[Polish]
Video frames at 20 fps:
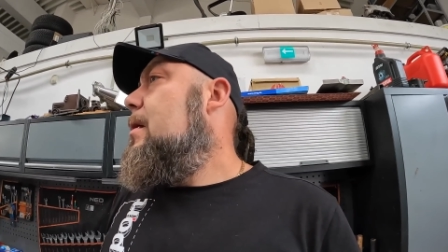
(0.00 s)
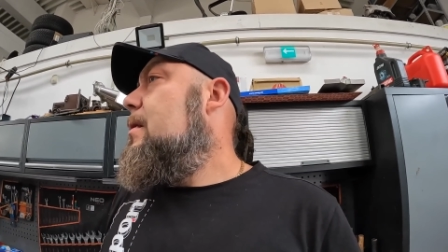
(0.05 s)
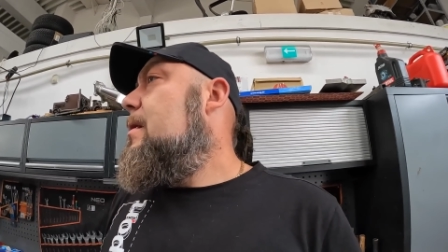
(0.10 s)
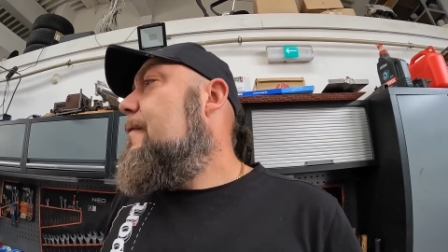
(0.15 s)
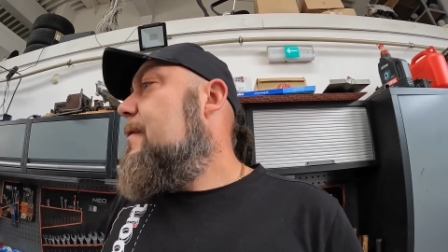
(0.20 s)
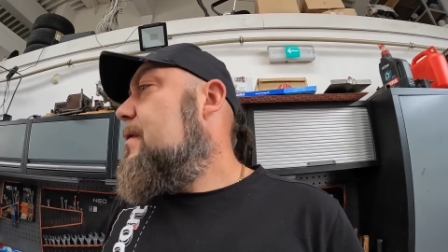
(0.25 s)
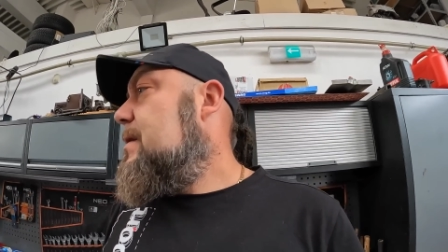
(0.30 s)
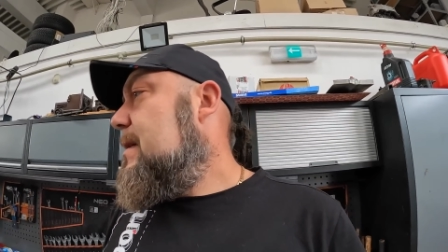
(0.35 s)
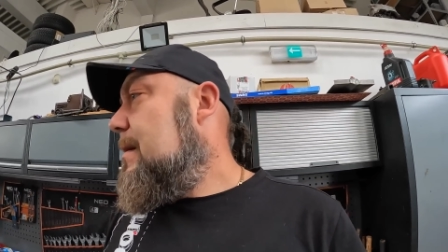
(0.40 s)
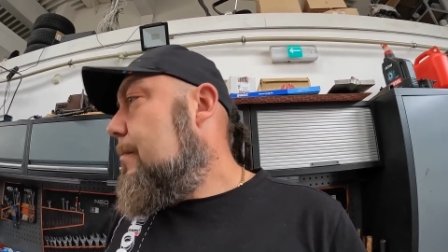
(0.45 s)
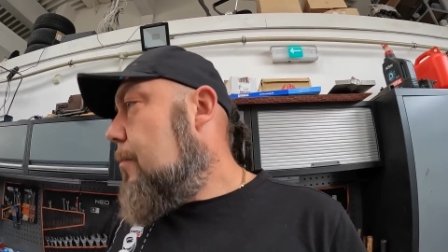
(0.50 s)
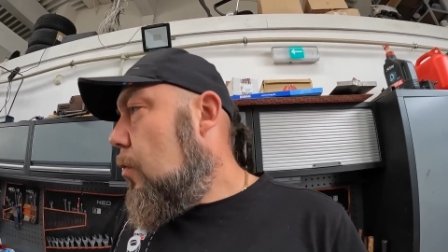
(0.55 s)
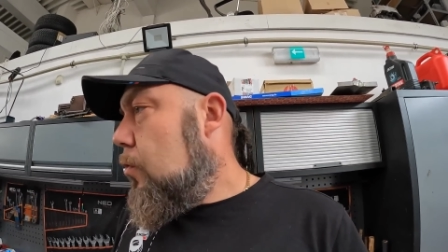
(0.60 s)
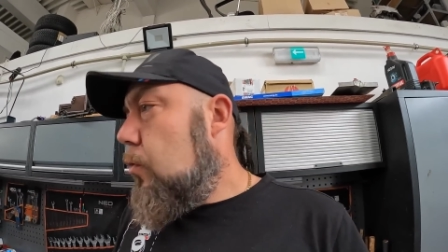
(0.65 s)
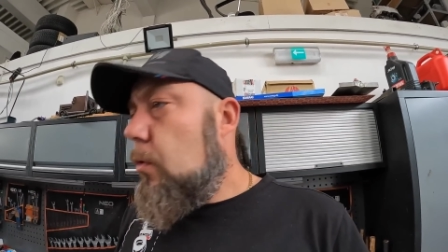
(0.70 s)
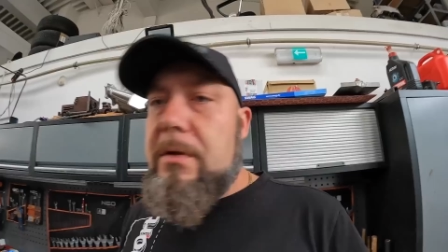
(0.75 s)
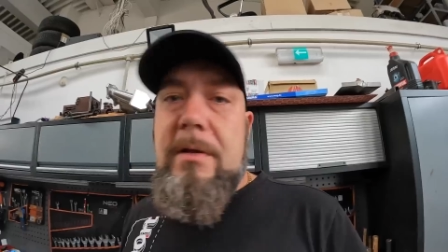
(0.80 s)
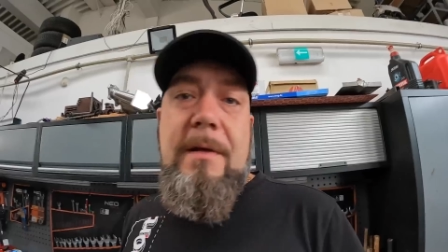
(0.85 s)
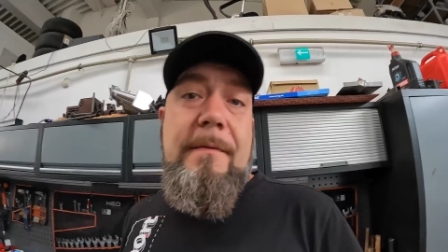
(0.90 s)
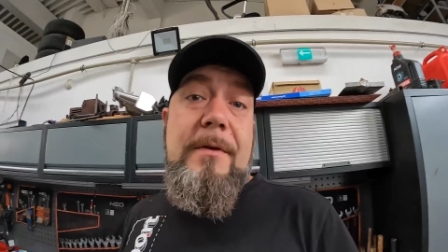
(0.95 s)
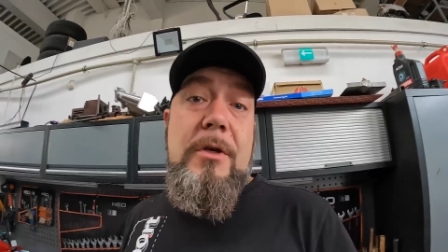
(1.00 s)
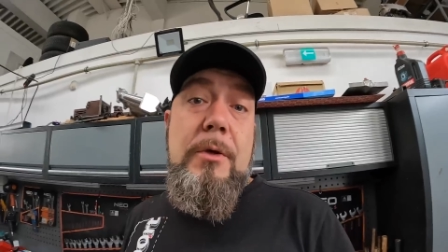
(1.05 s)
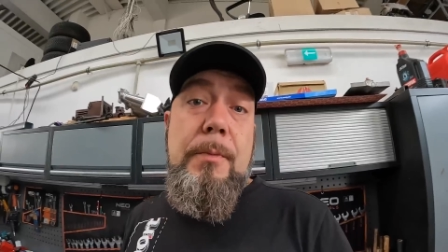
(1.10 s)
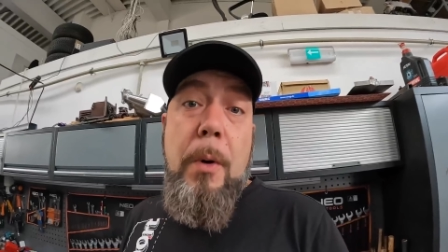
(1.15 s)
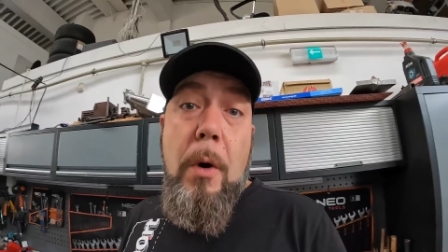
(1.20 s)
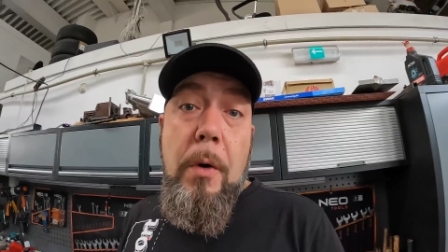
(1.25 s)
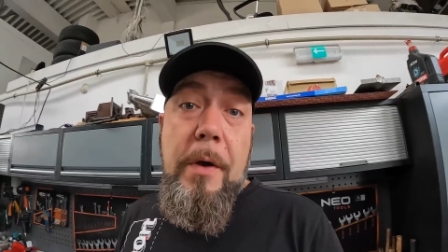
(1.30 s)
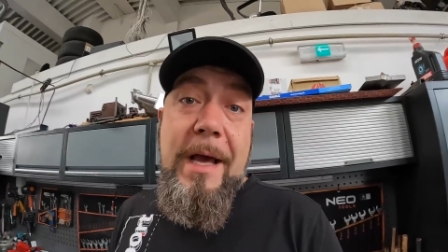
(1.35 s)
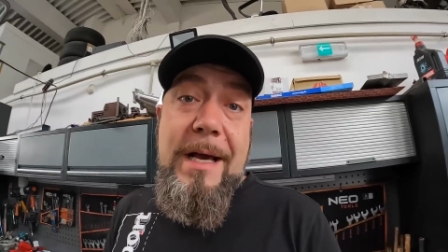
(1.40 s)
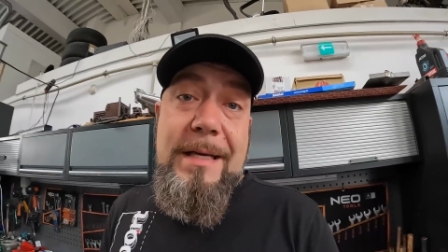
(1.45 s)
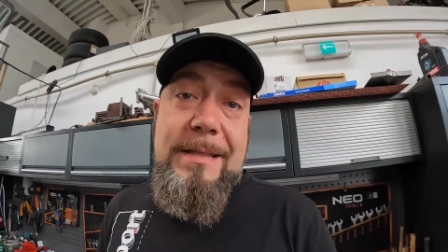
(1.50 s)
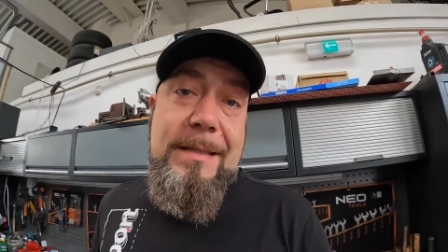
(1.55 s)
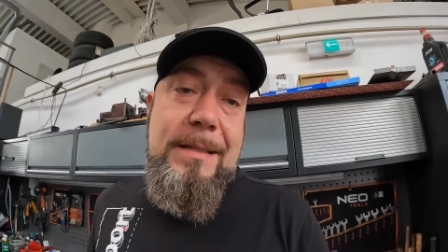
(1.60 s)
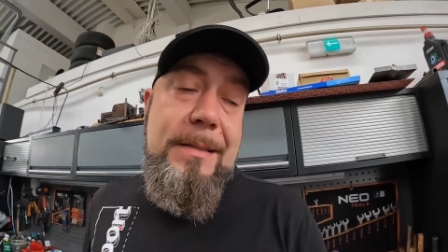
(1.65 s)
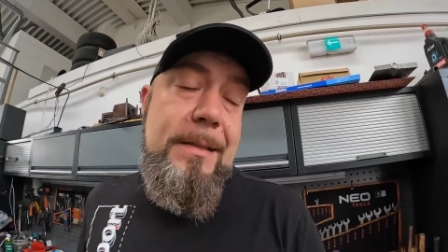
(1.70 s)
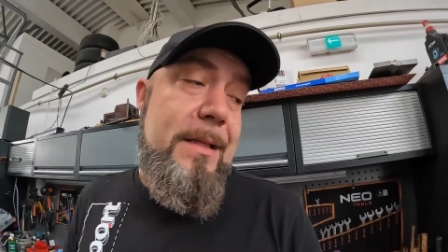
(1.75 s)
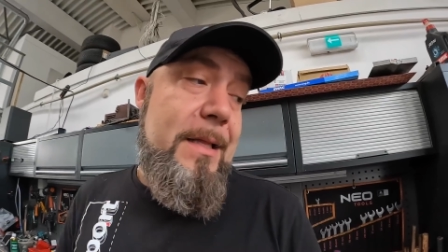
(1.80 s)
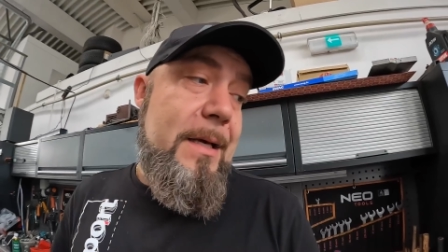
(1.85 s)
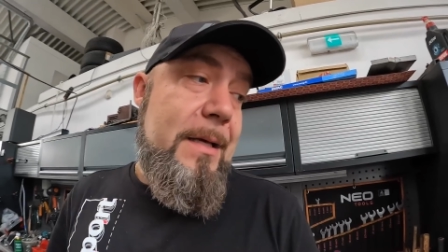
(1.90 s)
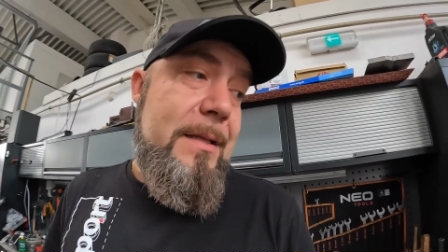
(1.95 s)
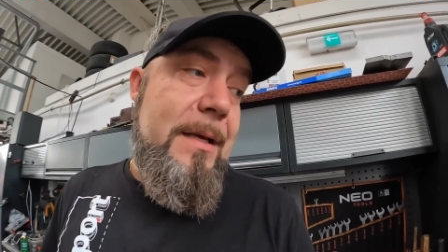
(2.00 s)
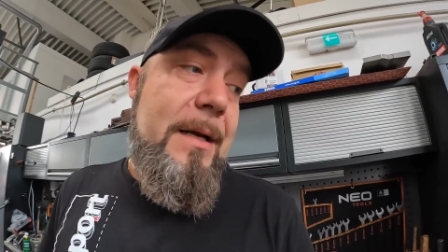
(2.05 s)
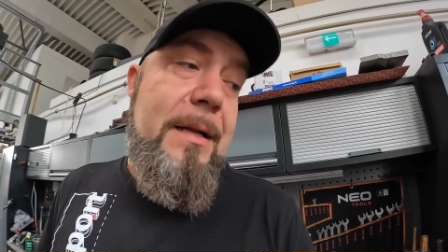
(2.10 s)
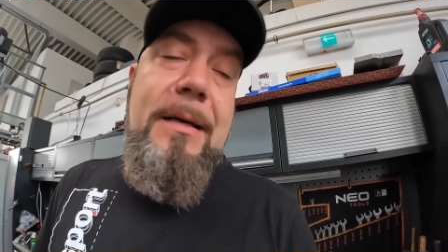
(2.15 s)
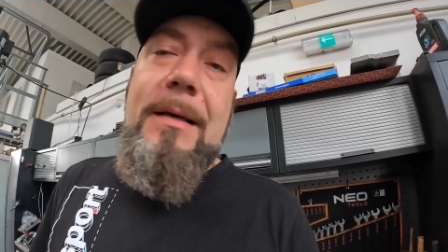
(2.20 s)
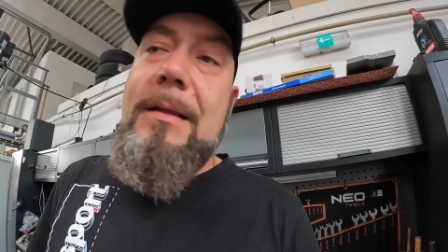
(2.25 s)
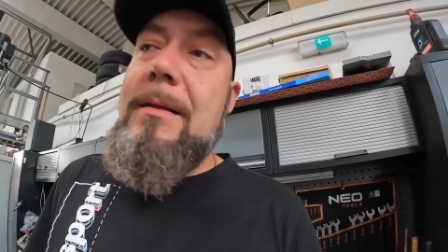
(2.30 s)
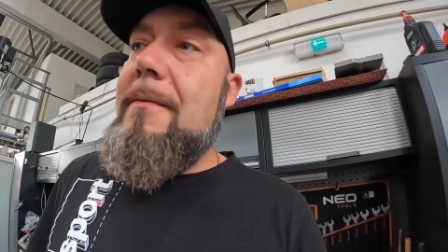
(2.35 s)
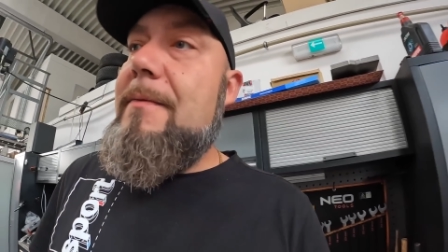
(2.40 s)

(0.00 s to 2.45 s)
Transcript: na wasz samochód, na wasz pojazd i tak dalej,